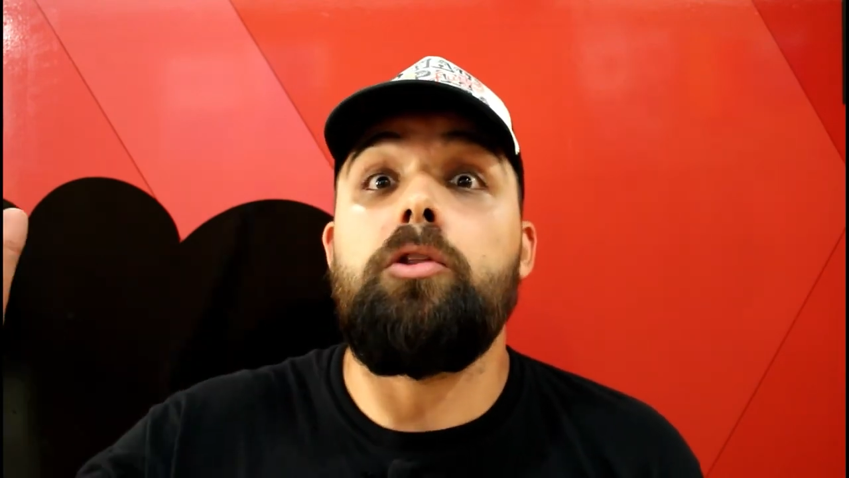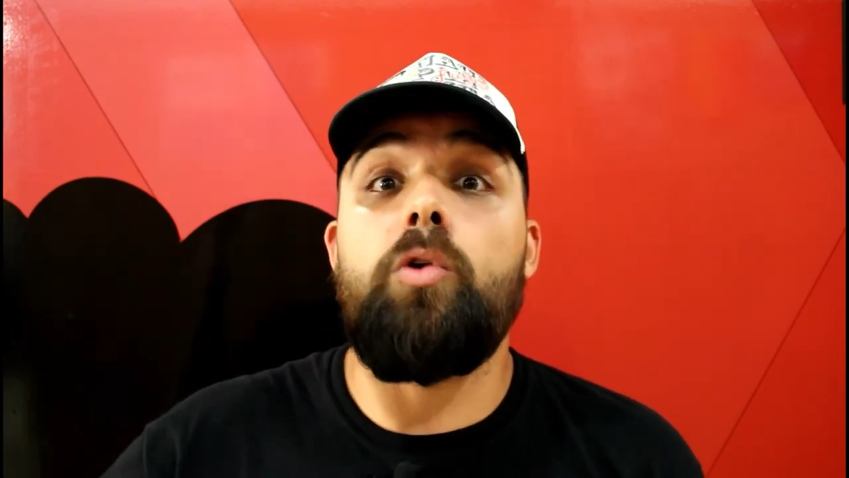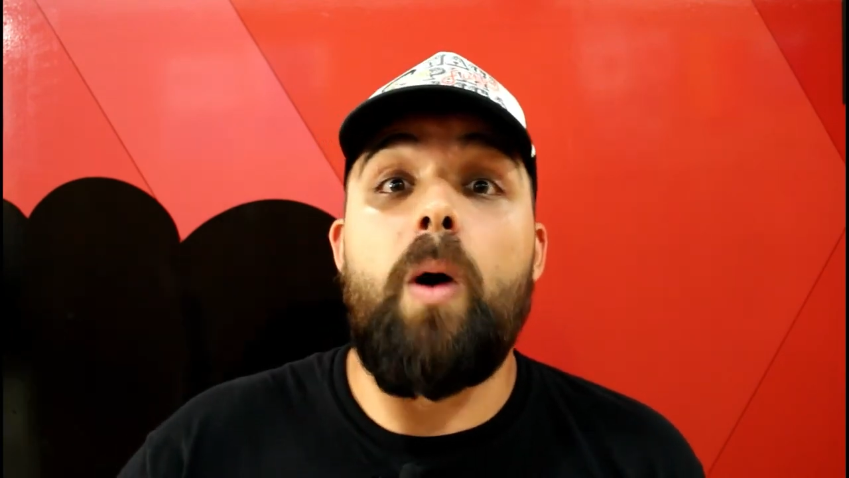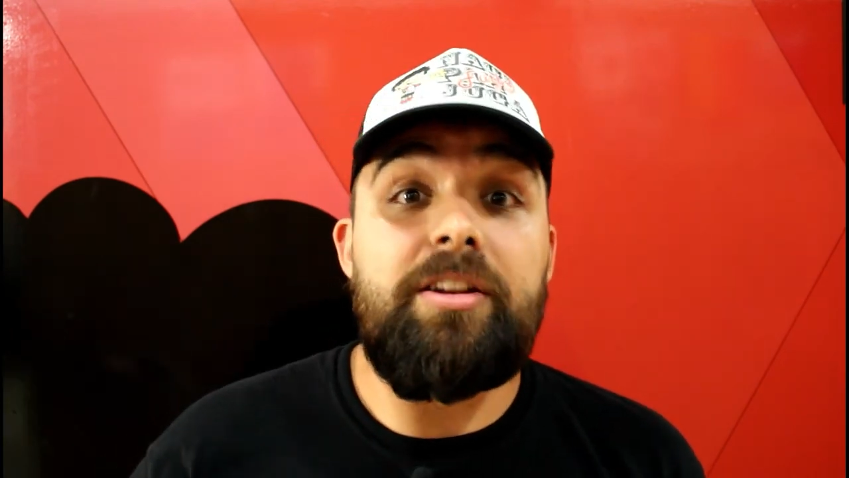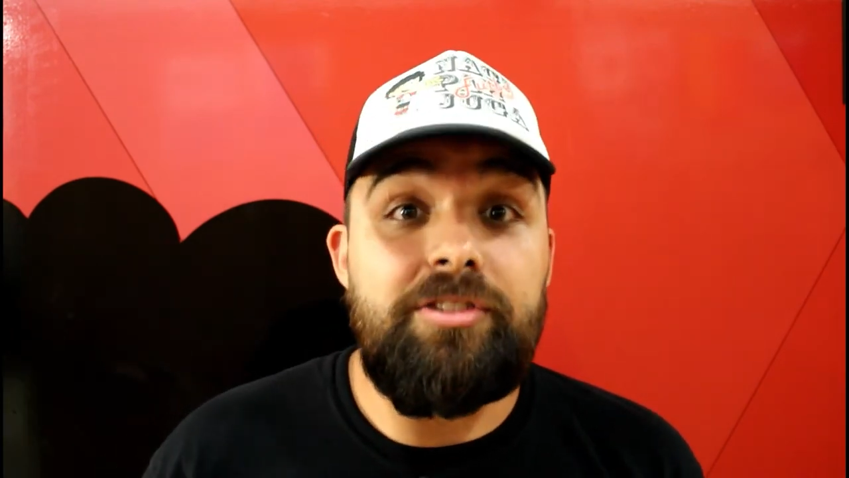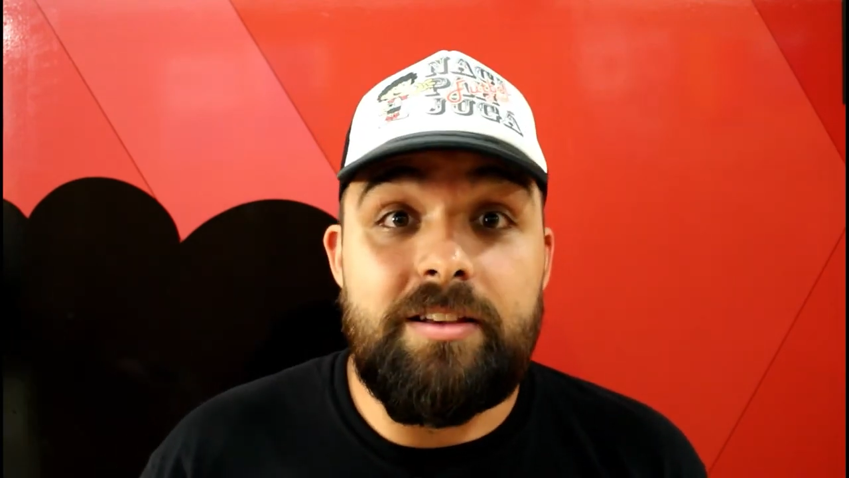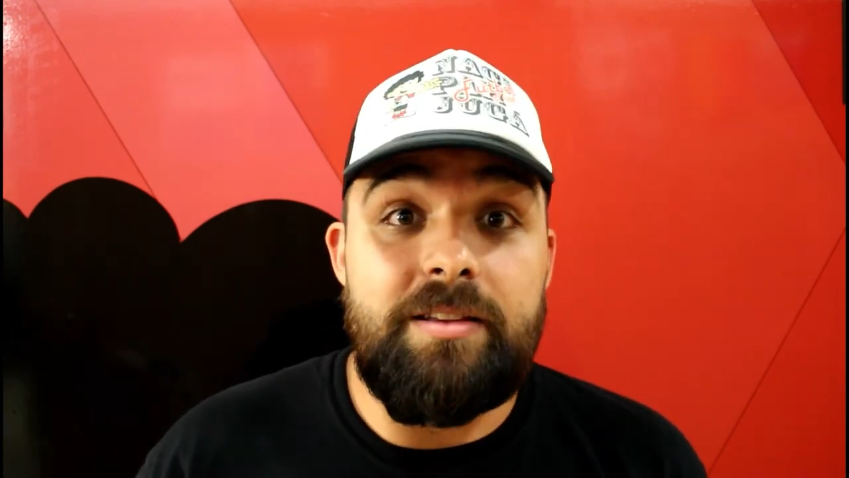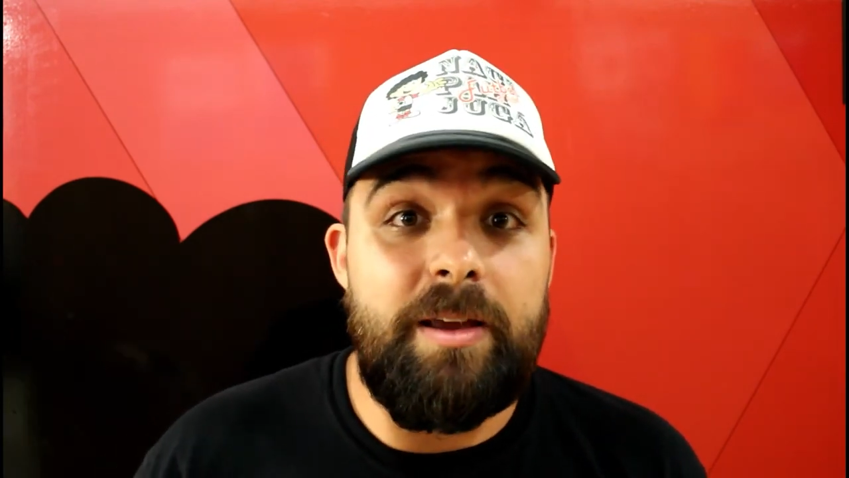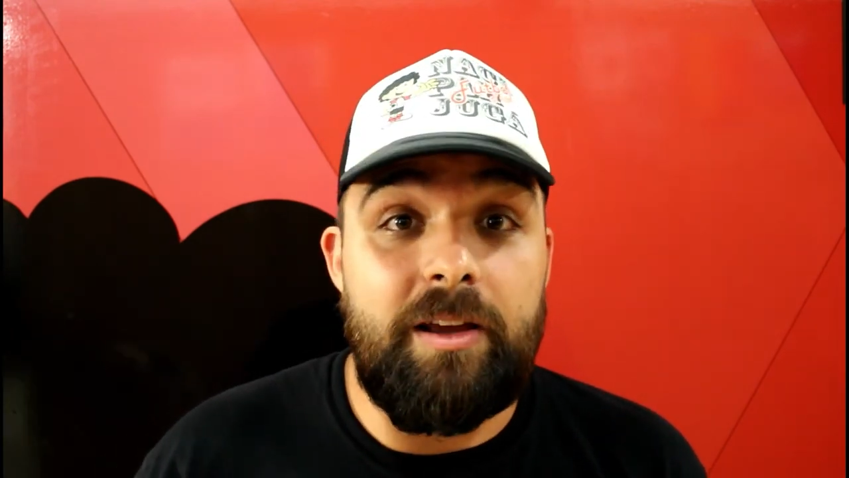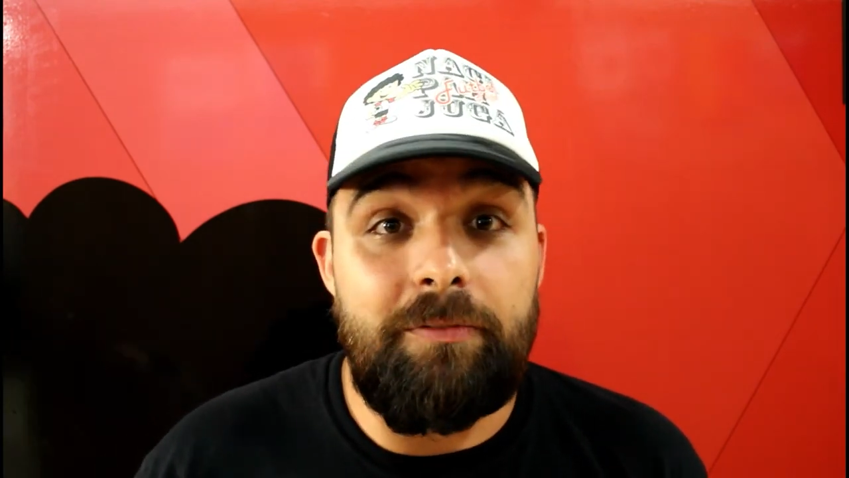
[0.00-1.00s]
toallas
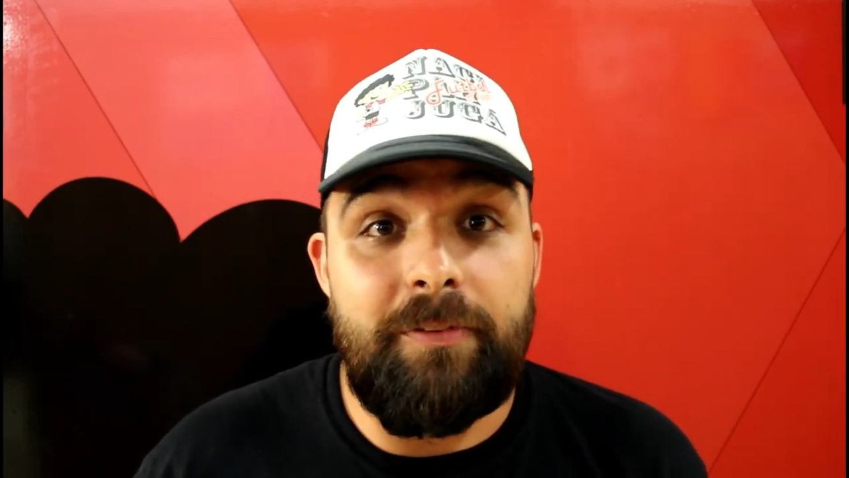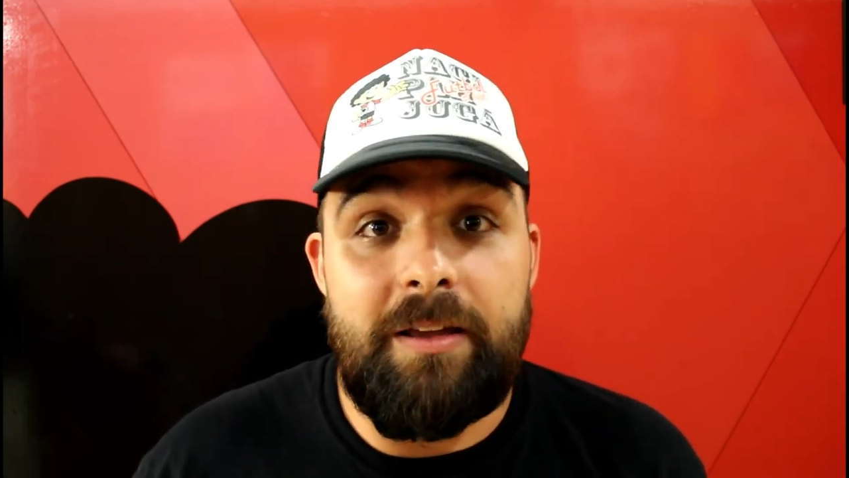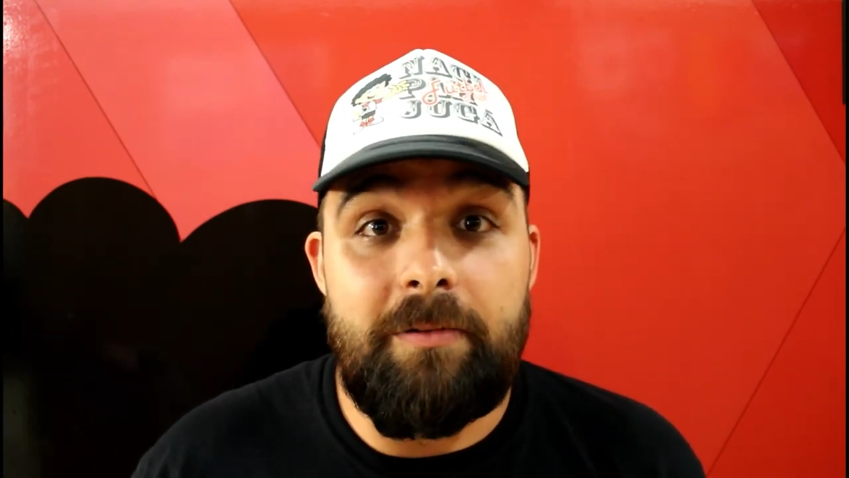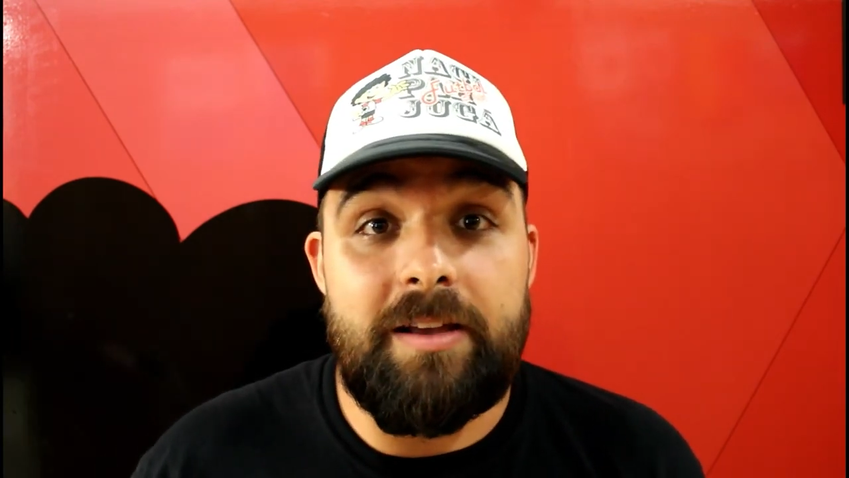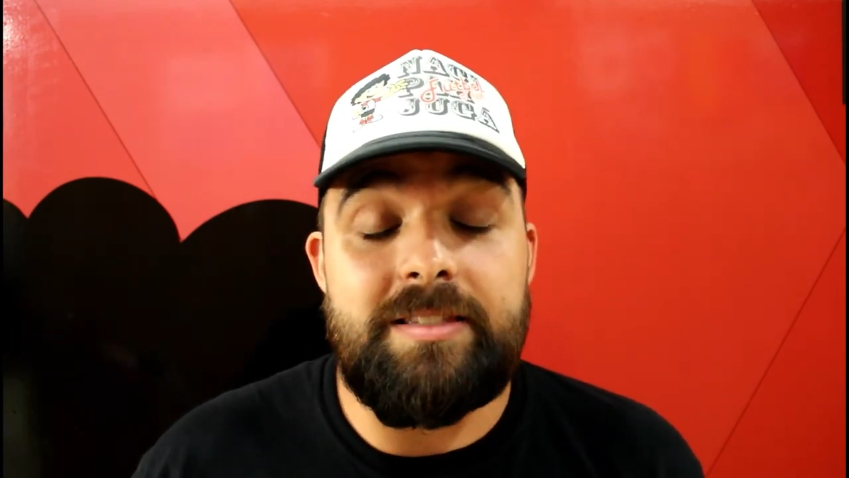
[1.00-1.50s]
de microfibra,